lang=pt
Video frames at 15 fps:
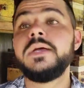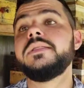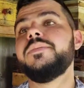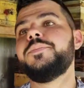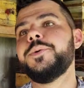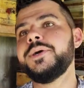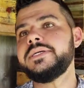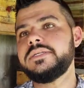
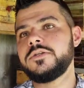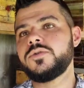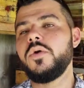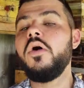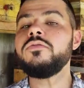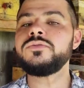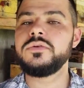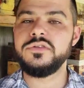Depois disso,
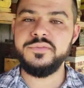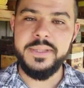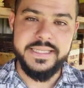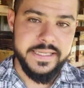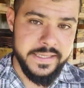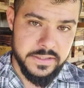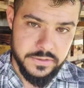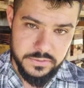outros
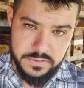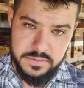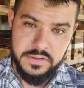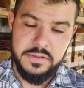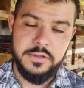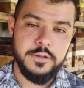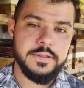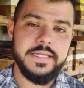manejos,
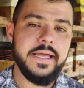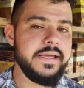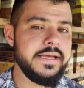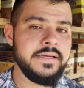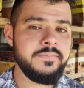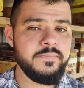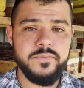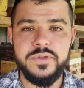
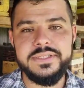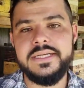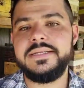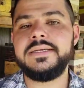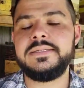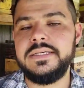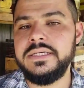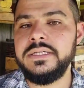daí você
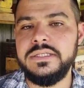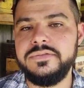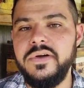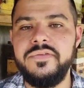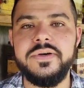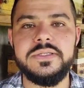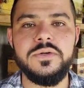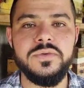decide se
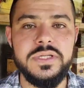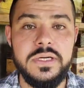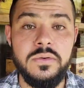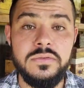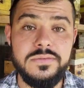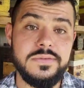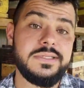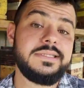vai fazer ou
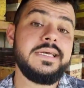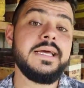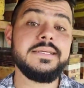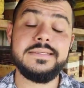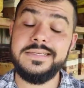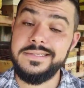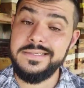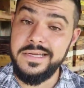não, se é
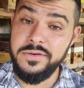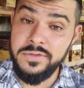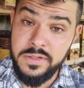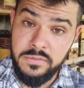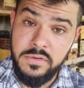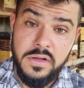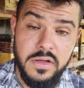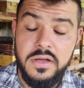necessário ou
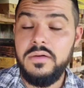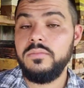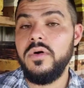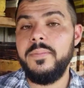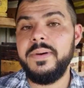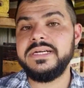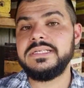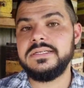não.
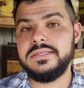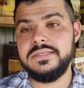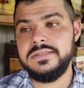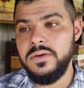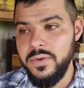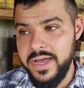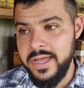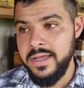Boa parte das vezes
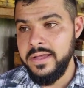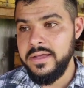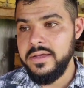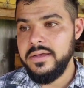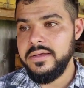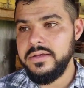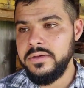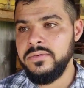não é,
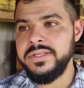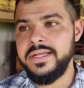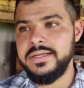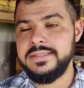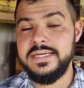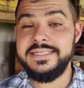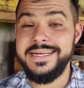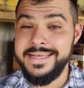e o
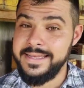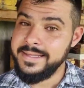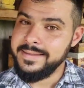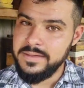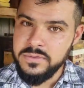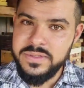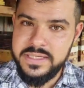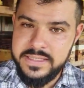interessante é que
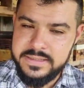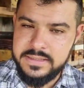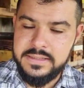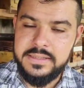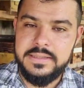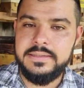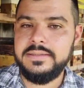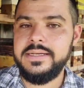não seja.
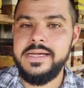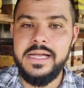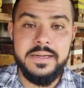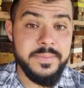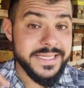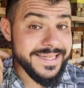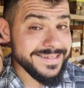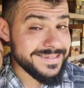Né? A
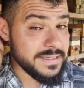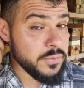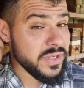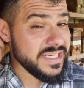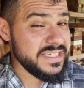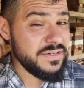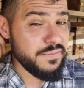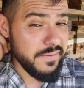alimentação que
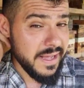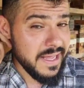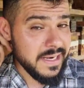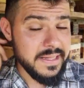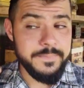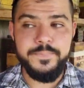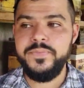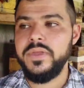a gente
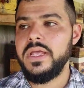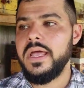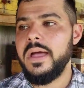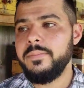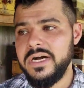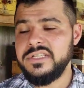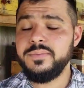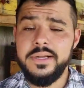fala é
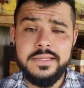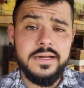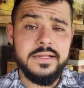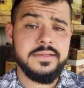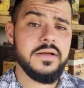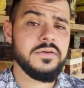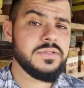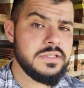mais para
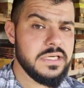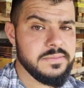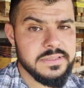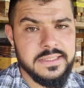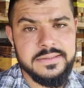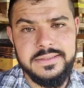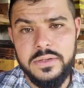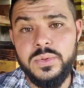tratar os enxames
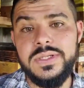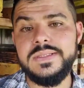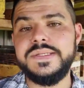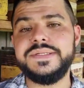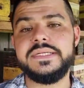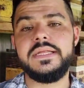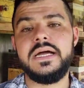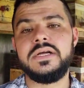que estão
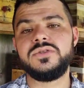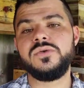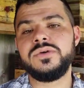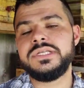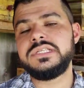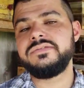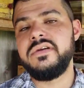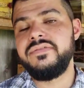necessitados ou
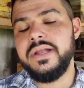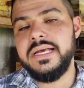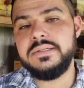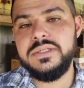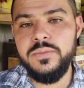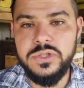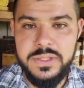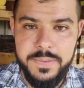quando a gente vai falar
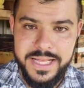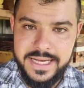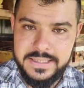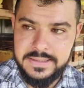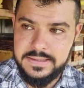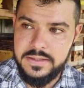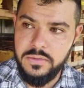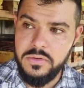de
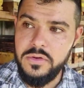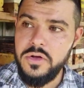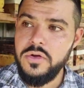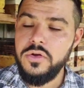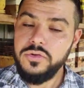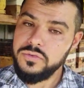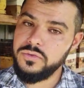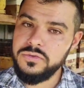multiplicação.
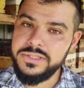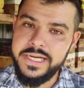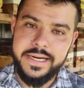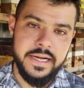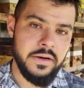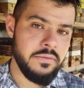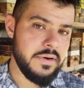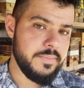No
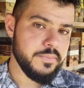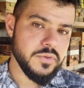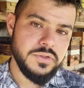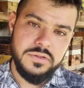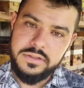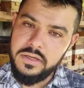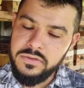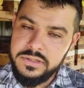geral, é
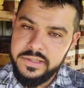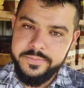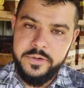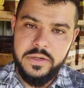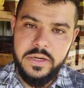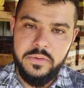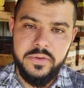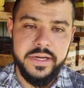posicionar o enxame no
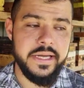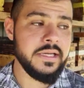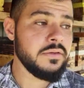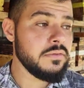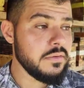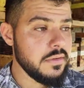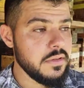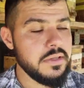local
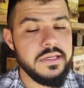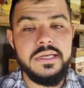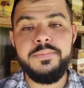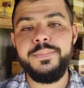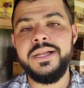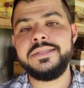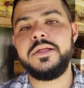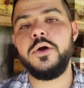correto e
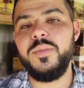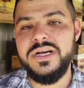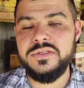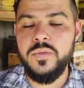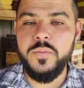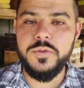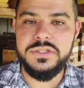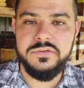plantar o
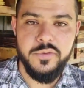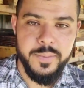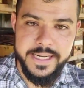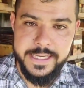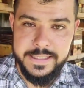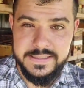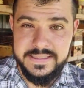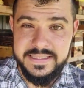máximo possível
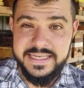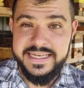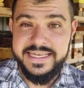para elas.